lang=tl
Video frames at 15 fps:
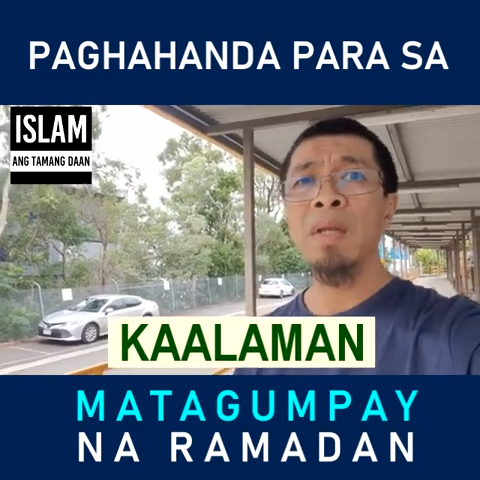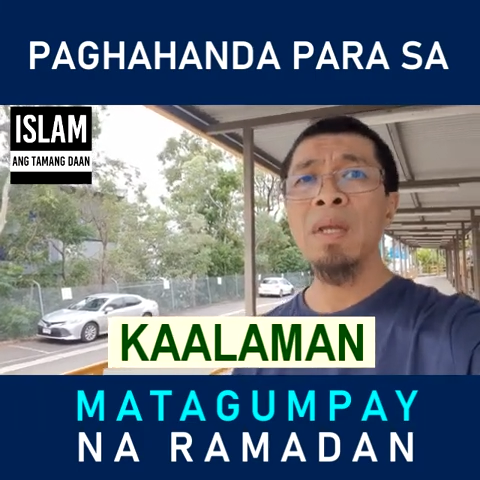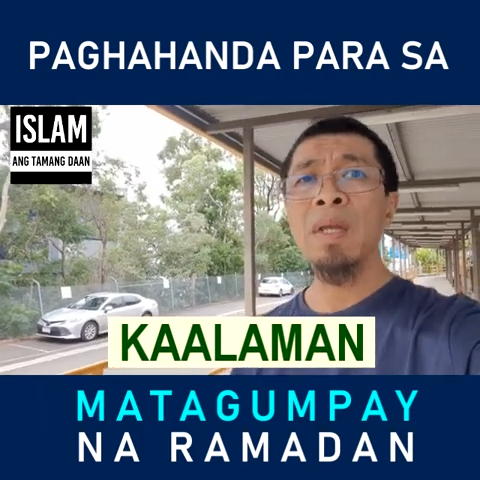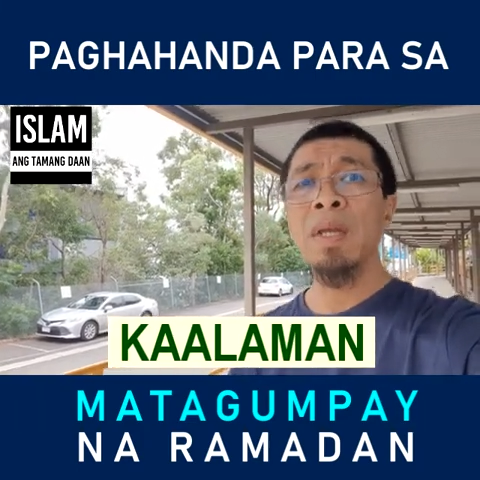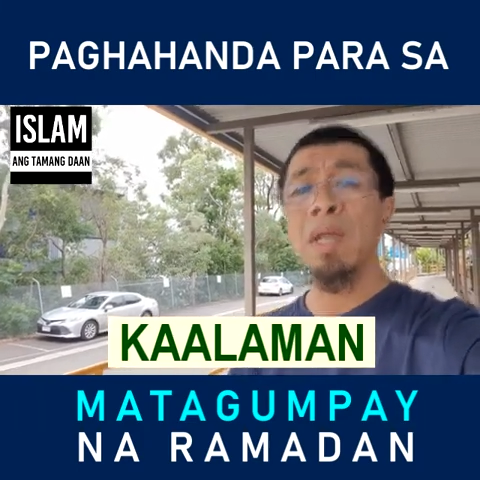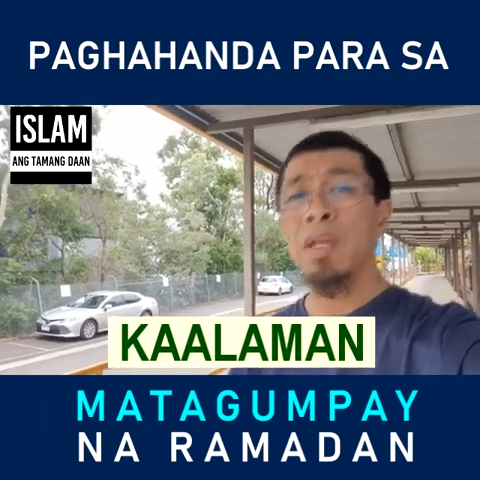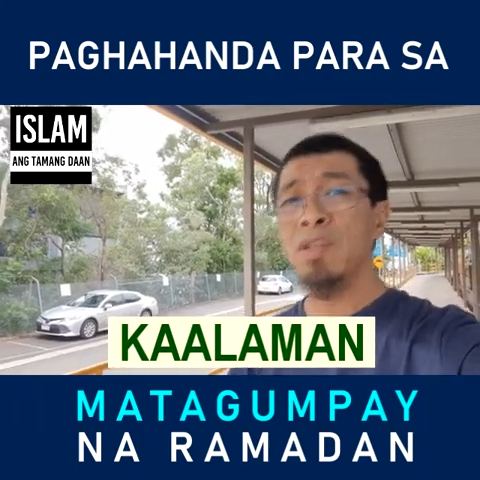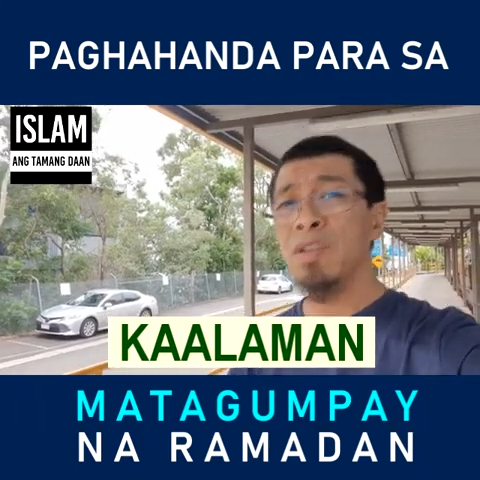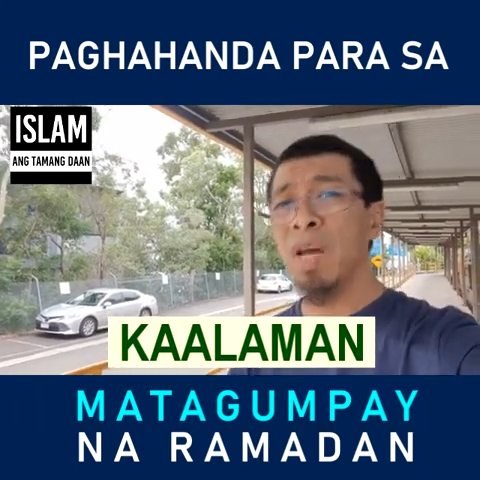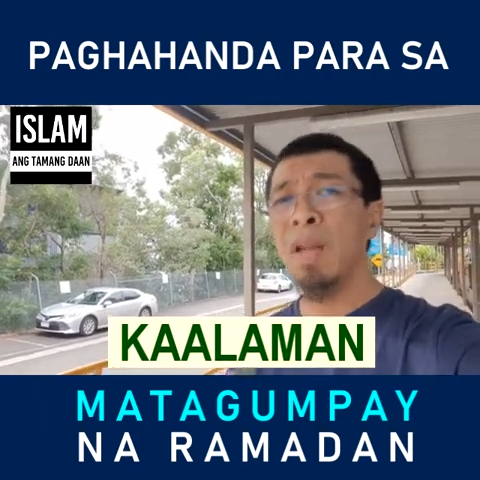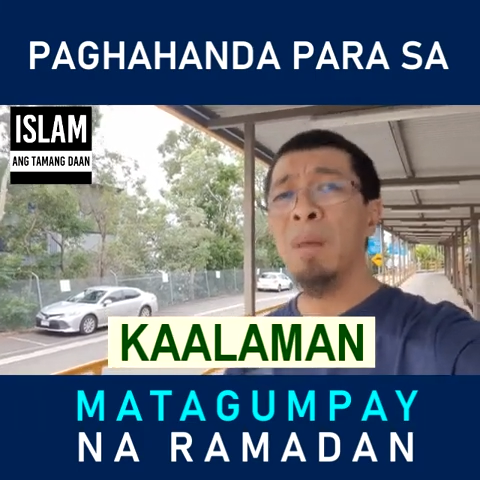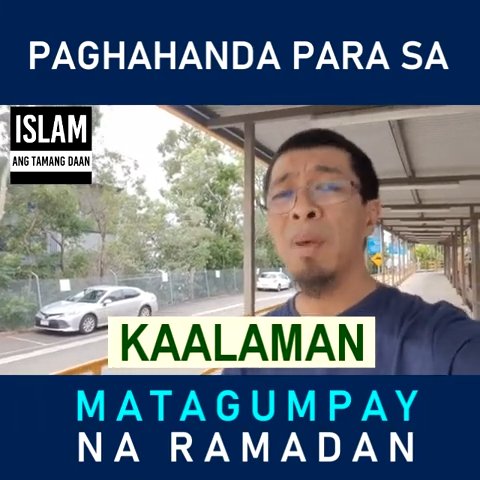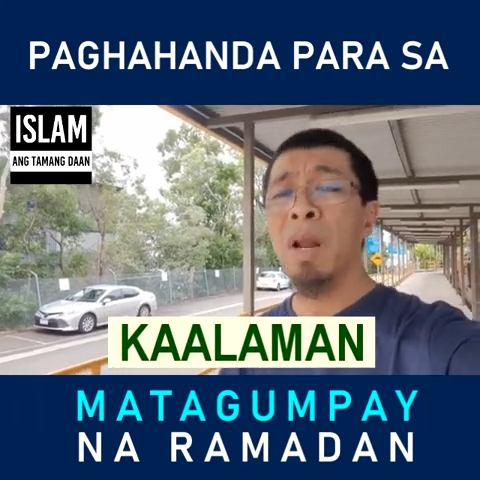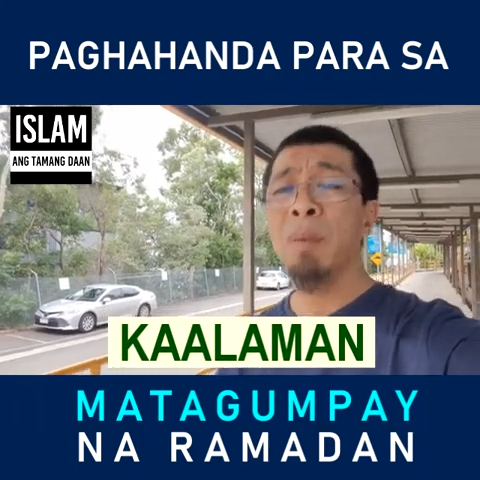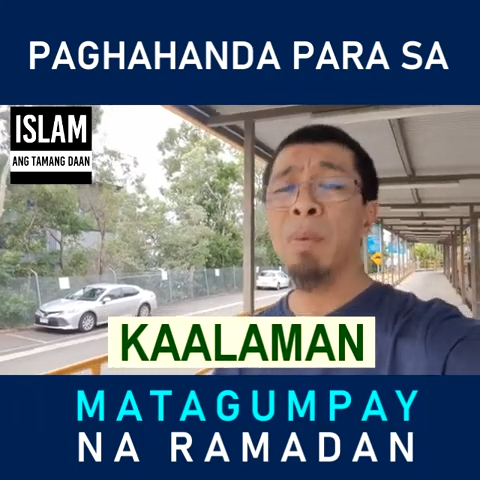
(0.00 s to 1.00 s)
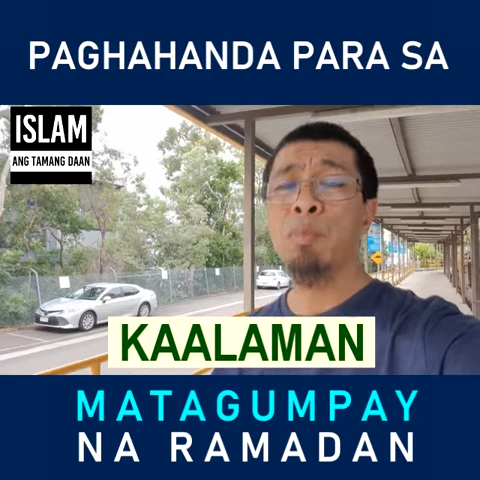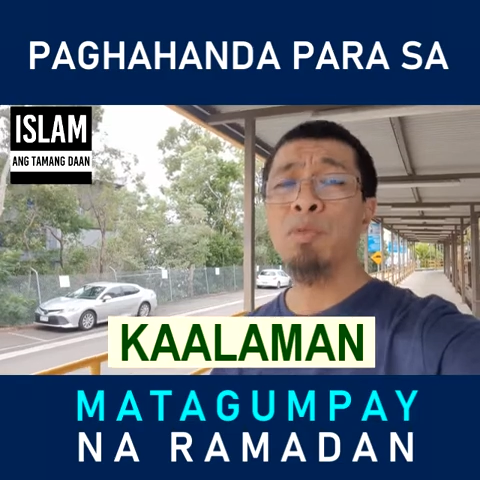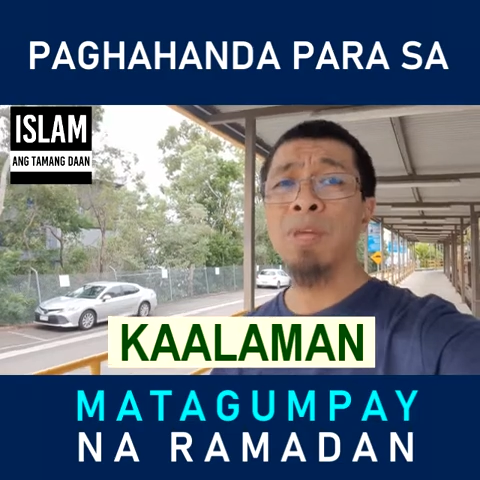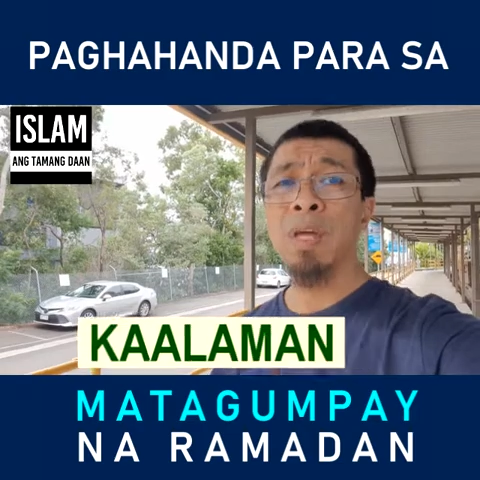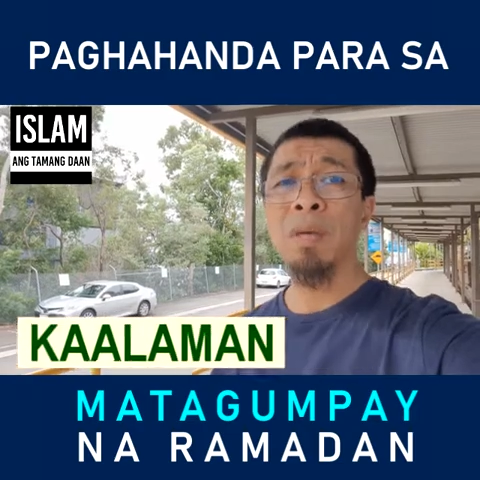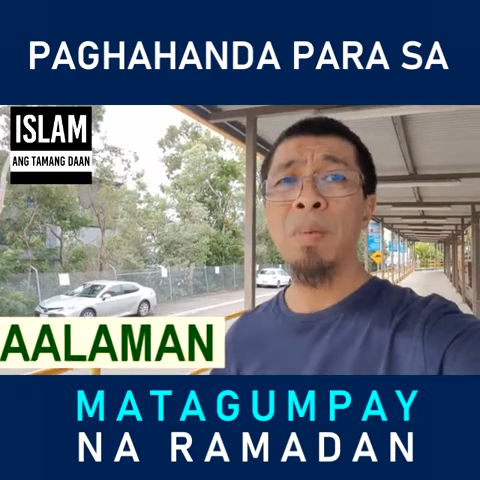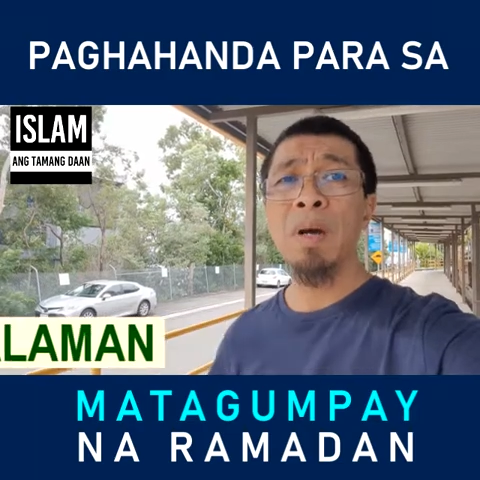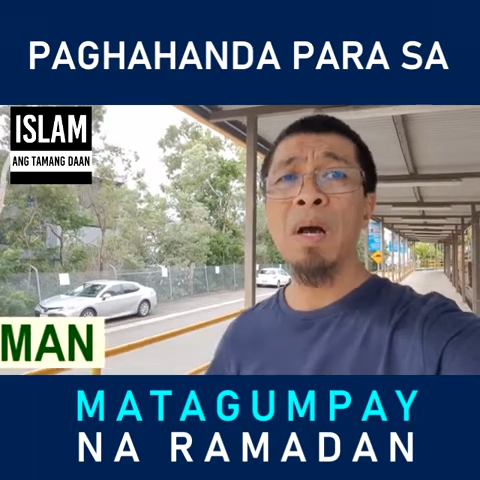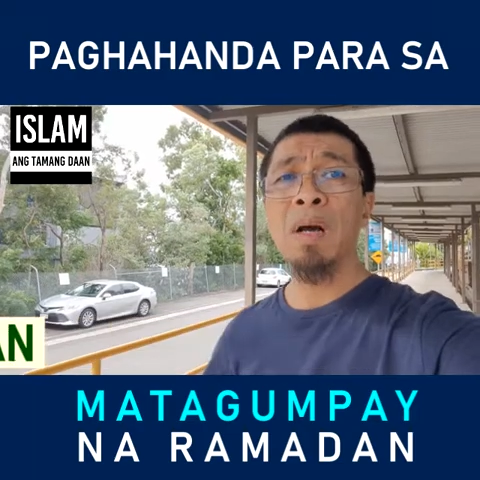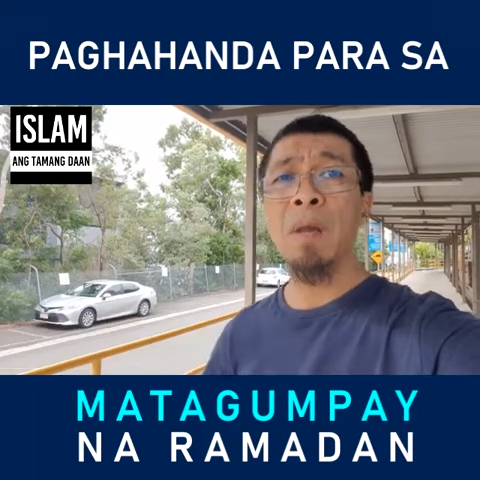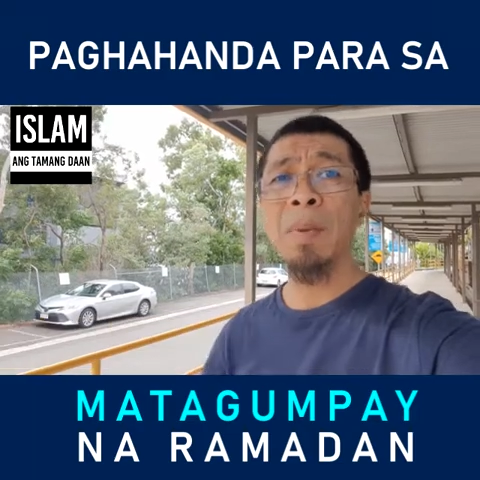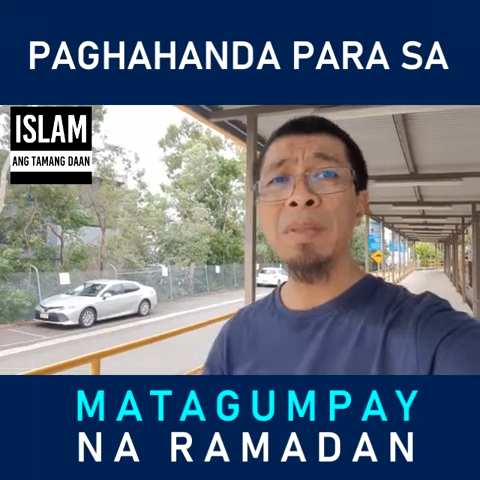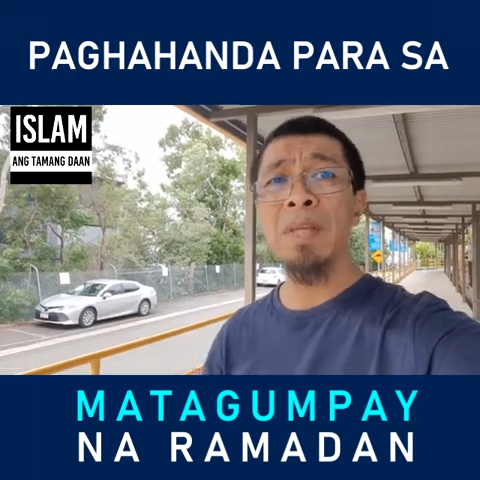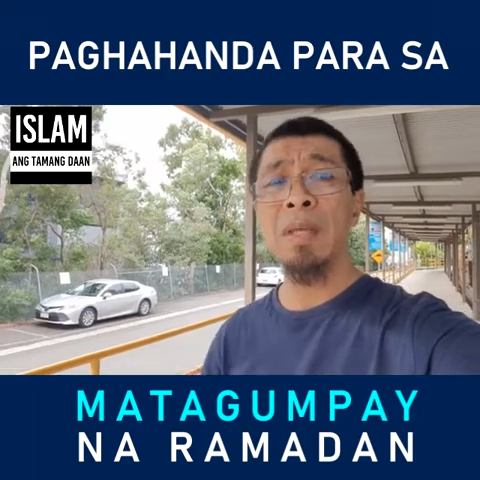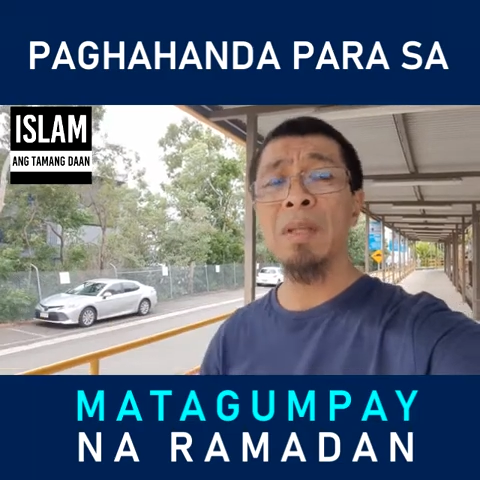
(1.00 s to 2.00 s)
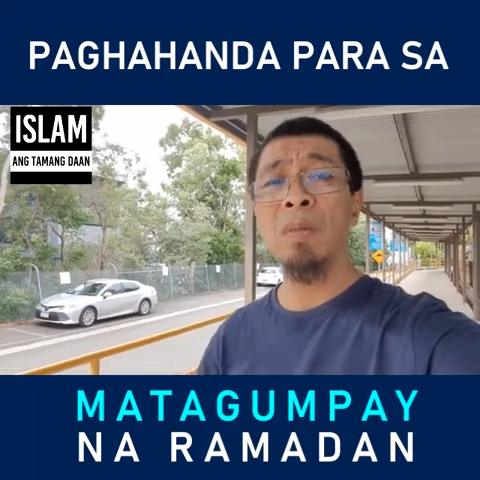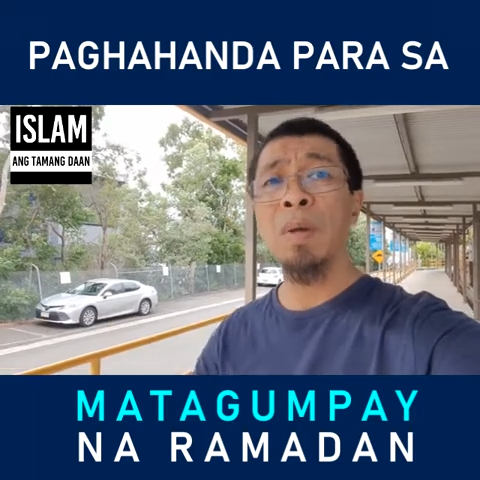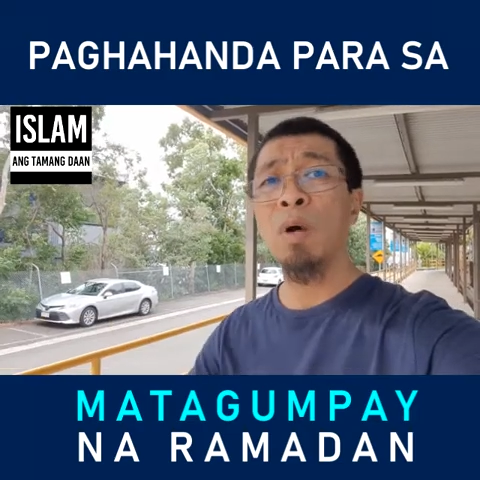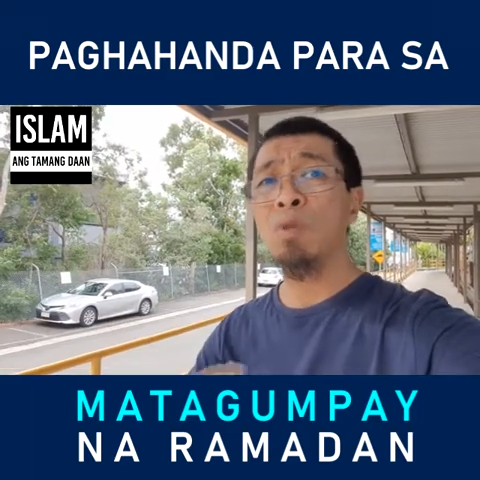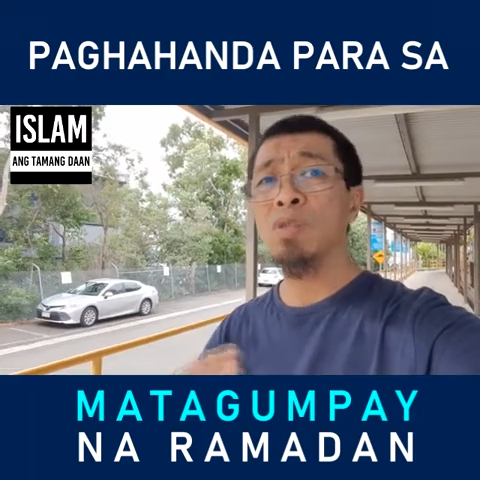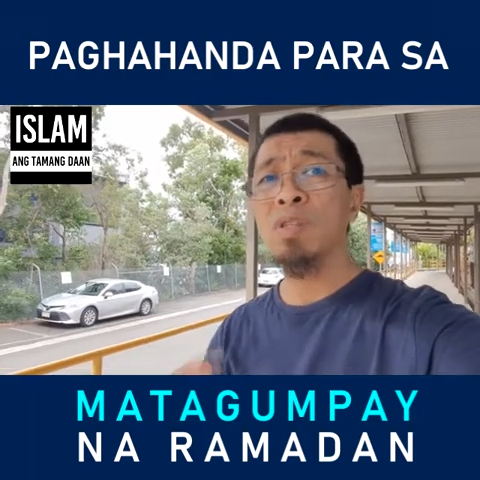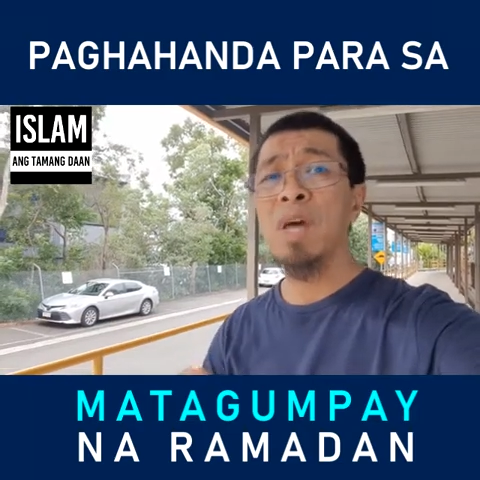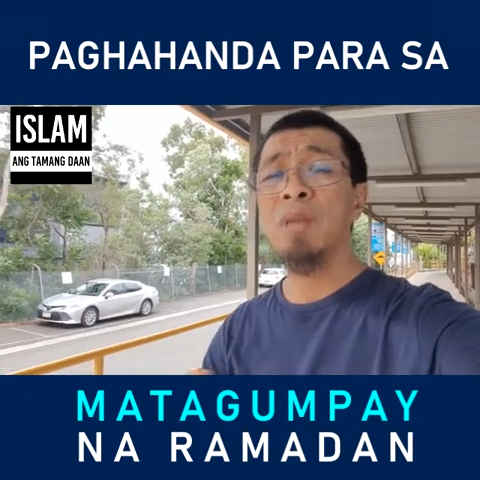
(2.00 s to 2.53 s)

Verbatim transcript: Inshallah, marami po tayo mga kapatid, mga ustad,